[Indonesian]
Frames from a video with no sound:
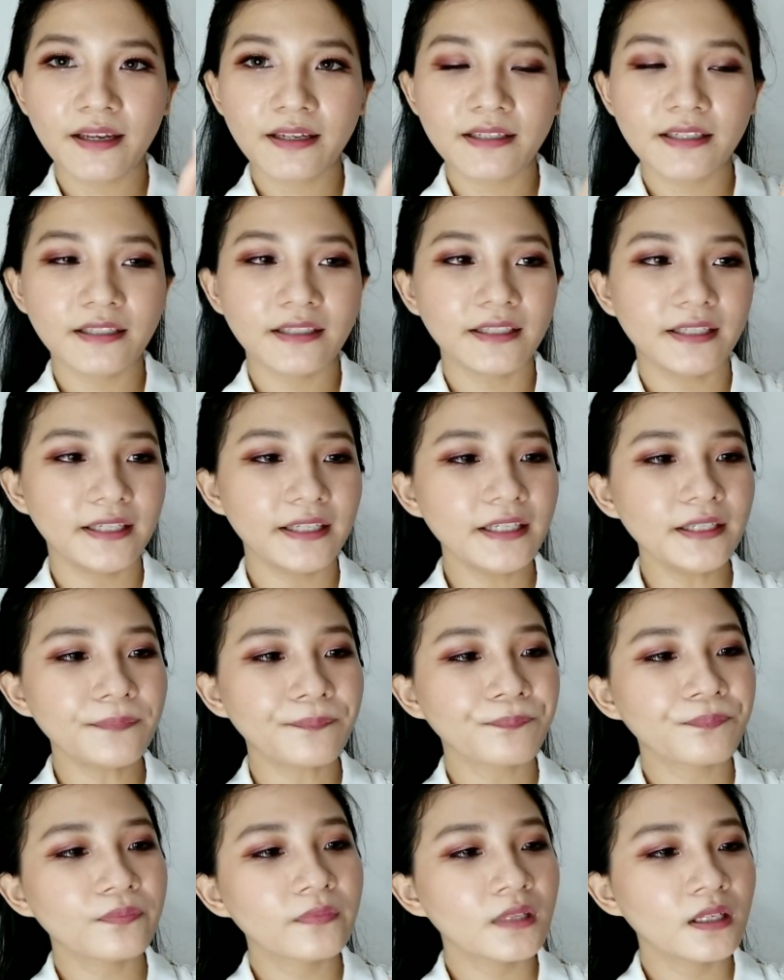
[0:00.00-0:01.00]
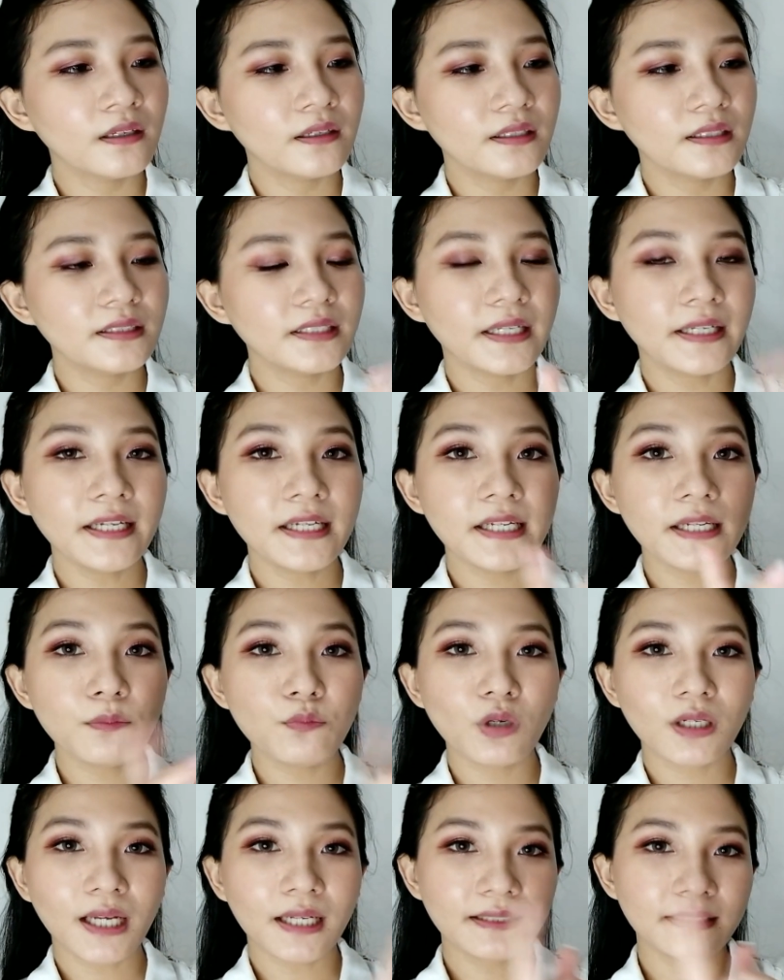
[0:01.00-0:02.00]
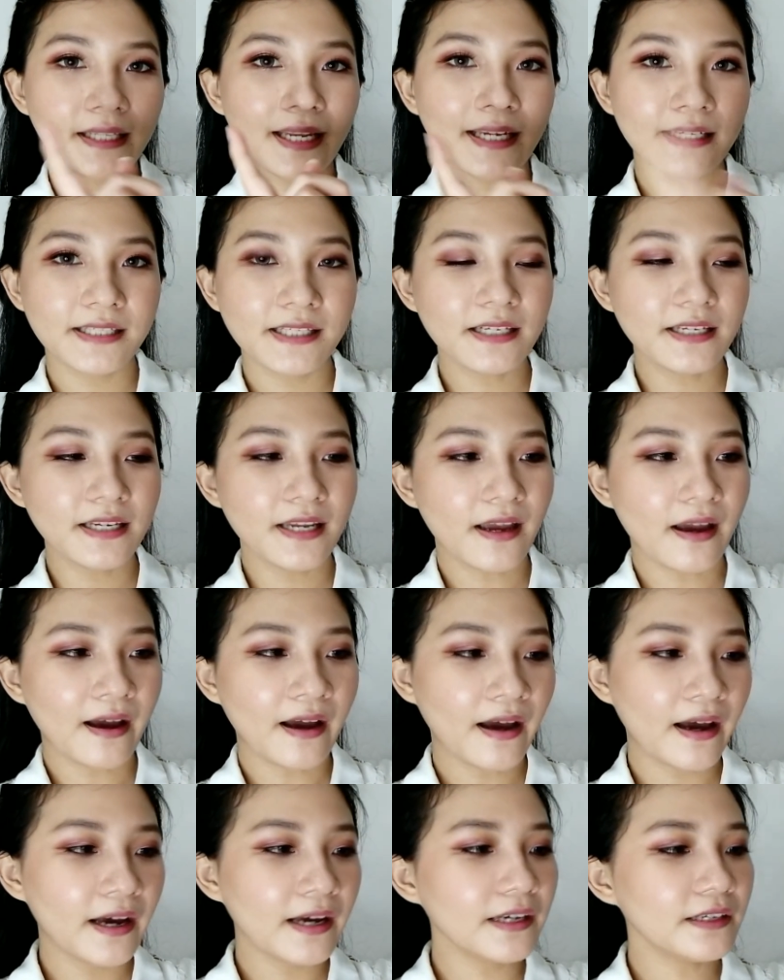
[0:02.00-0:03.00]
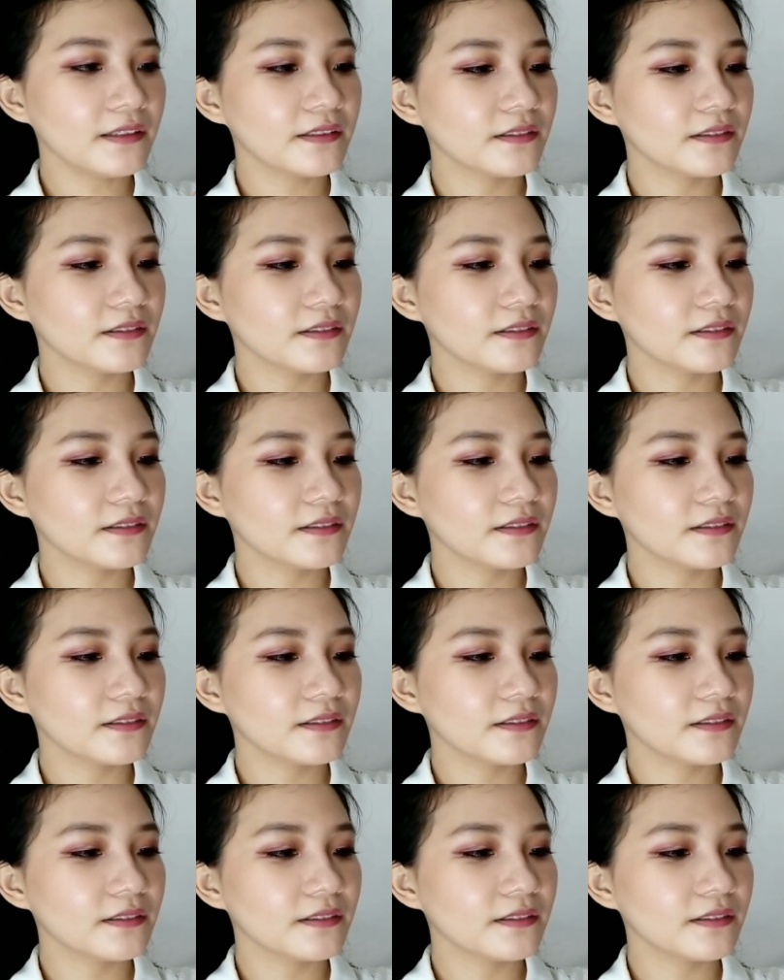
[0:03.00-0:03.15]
kayak gini. Jadi ini buat anti aging ya.